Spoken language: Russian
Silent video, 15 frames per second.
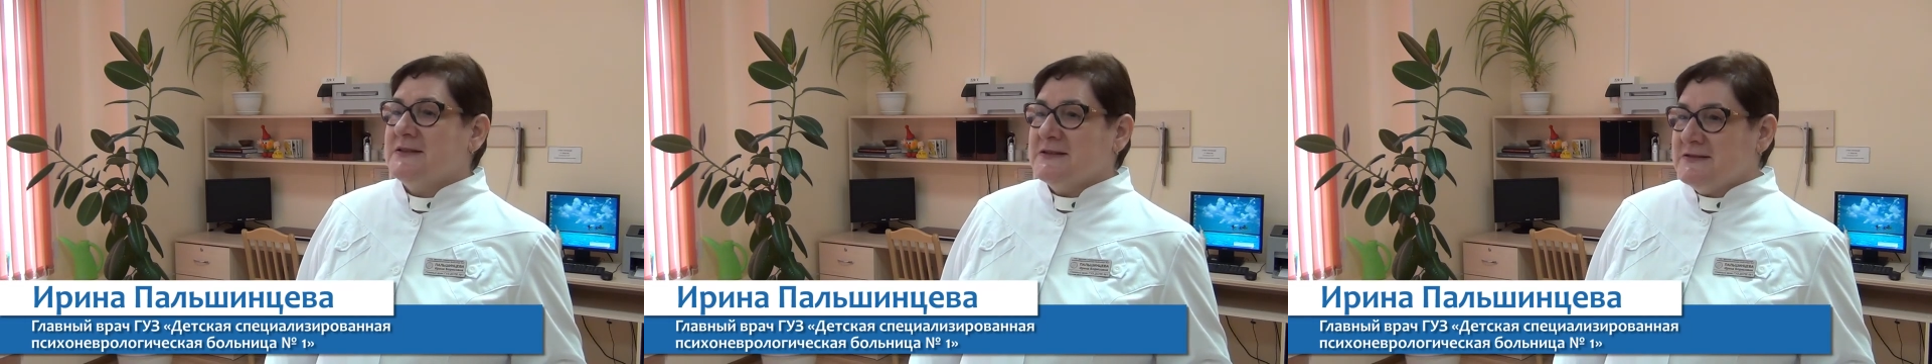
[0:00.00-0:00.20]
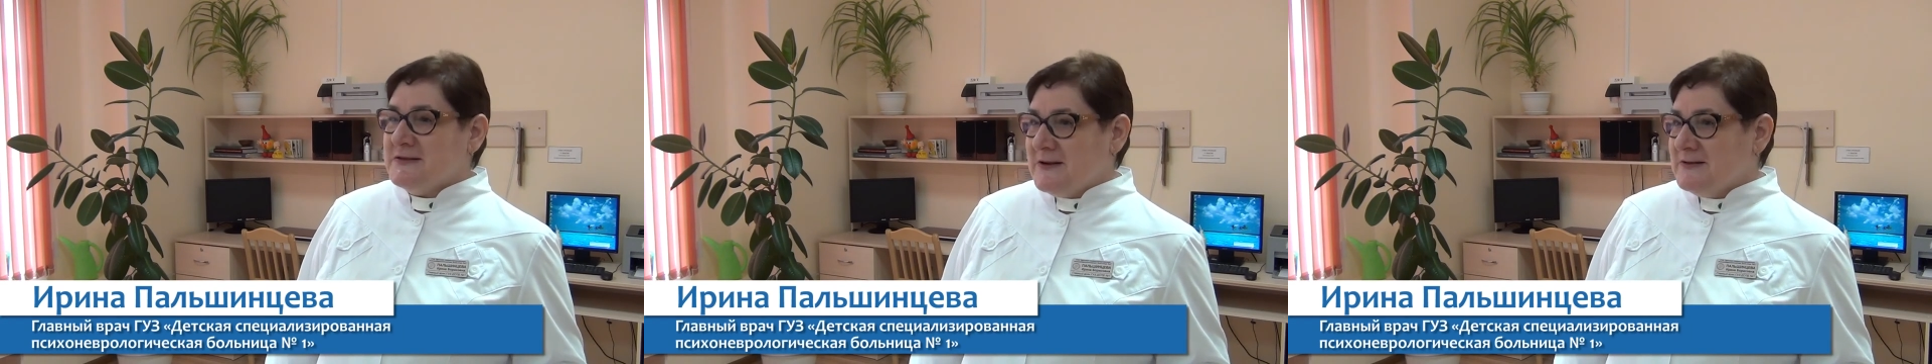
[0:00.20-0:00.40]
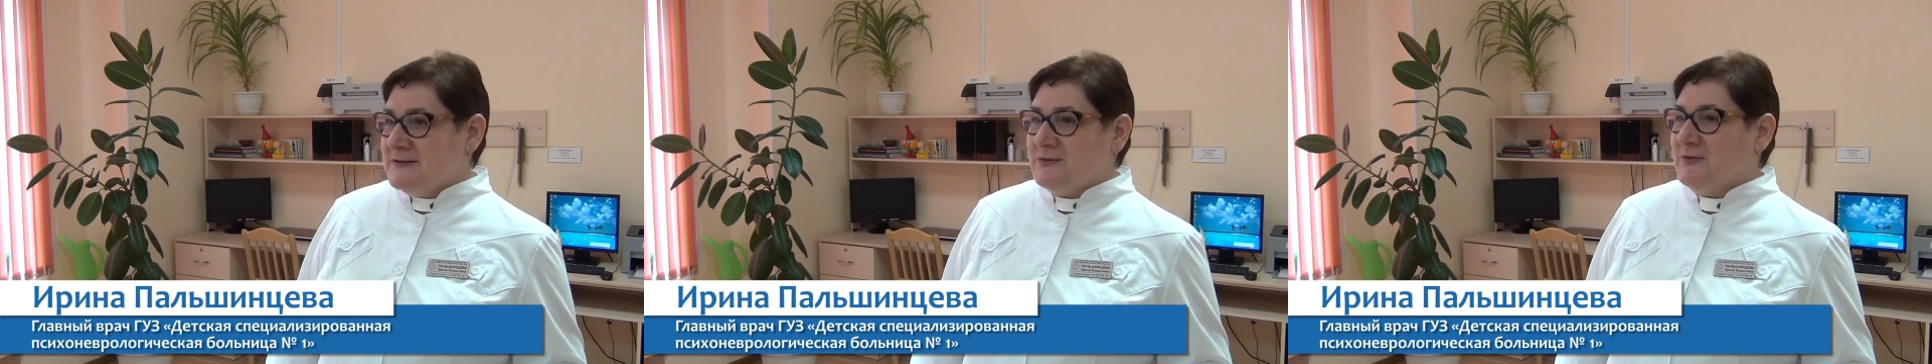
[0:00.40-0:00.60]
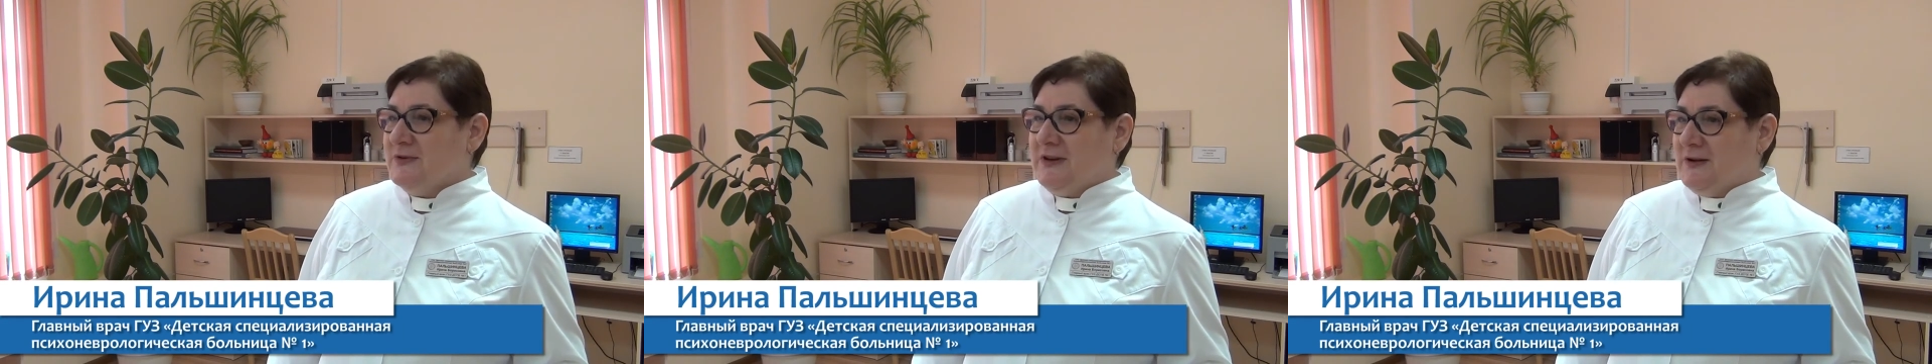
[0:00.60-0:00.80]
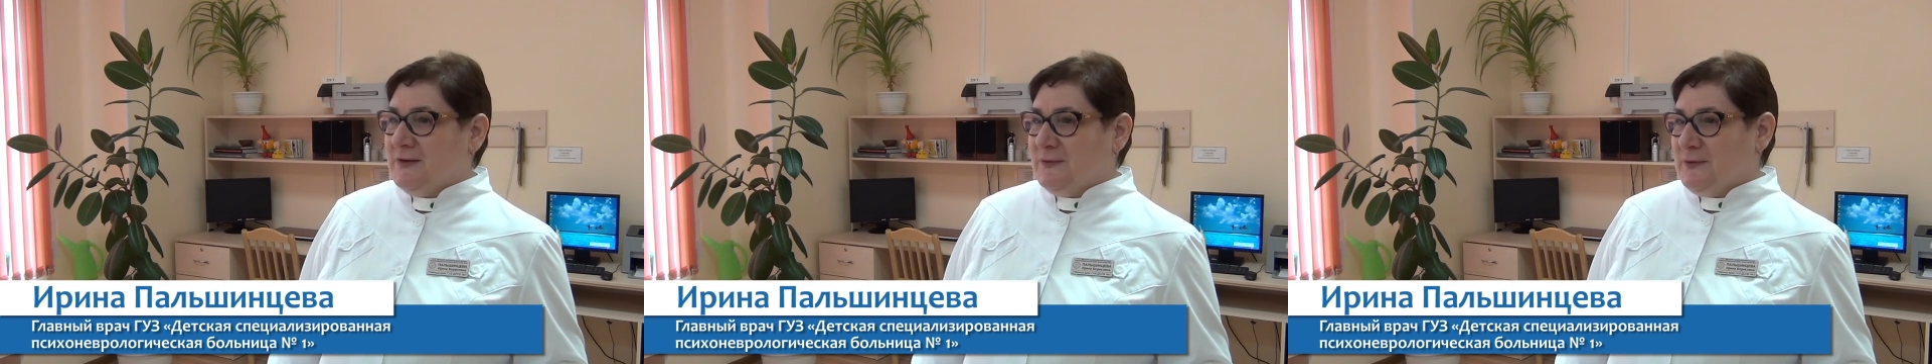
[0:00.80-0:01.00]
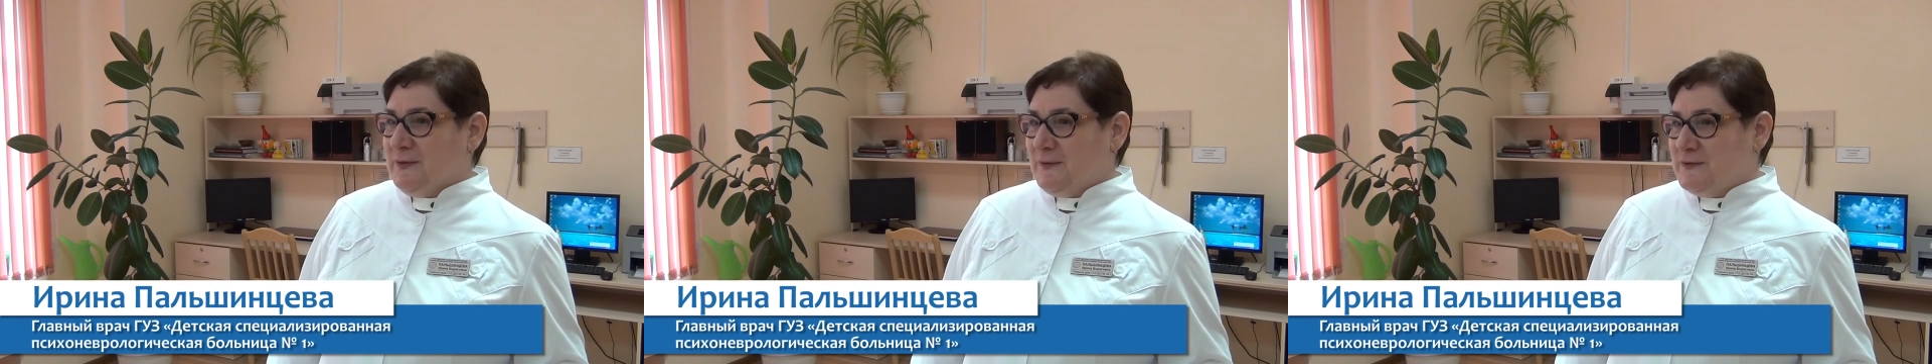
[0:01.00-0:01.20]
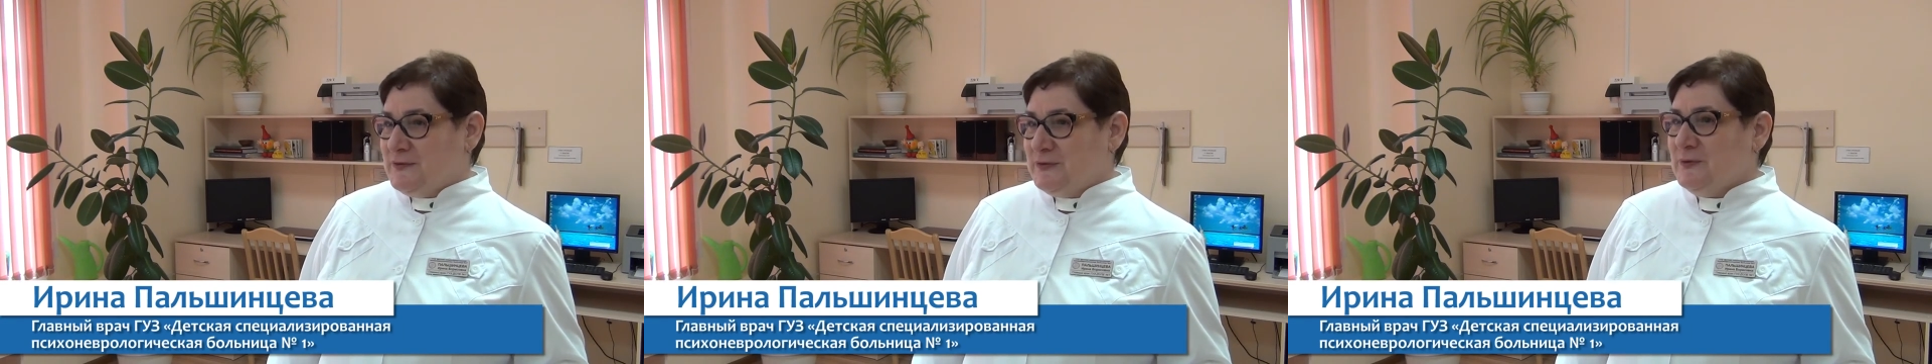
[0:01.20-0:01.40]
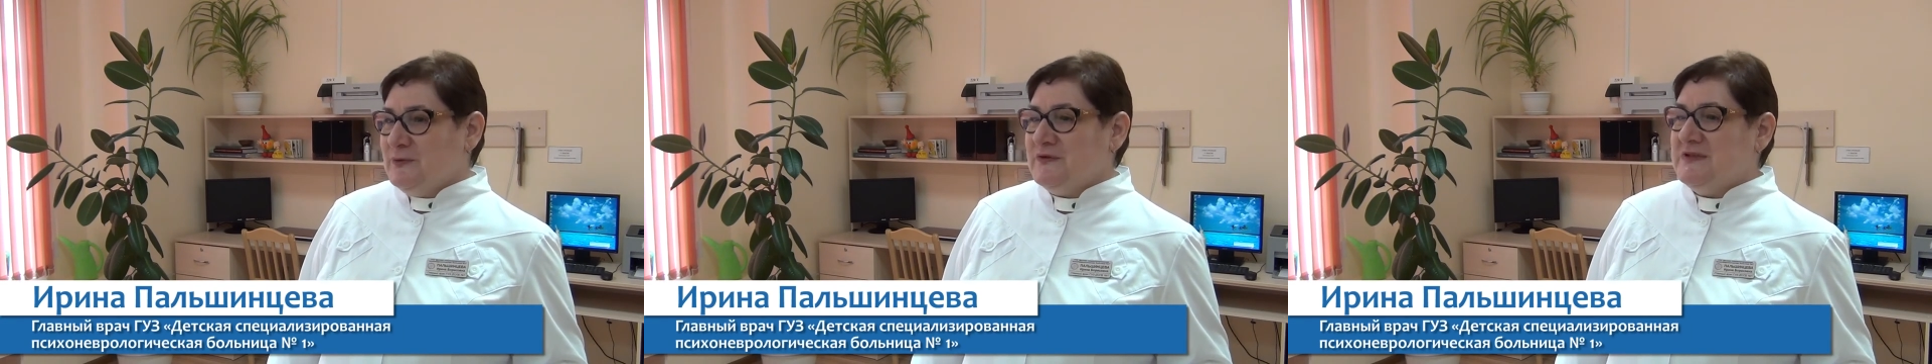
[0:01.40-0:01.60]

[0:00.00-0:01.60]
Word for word: не сразу вот так вот все,